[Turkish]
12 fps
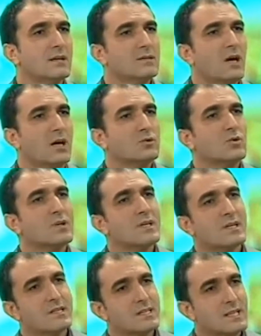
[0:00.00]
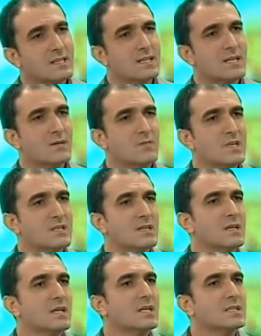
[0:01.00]
daha çok klasik dediğimiz
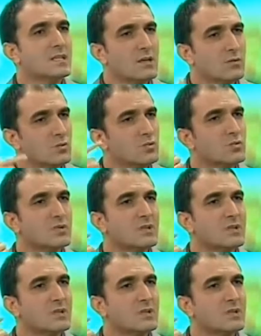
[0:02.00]
işte uzun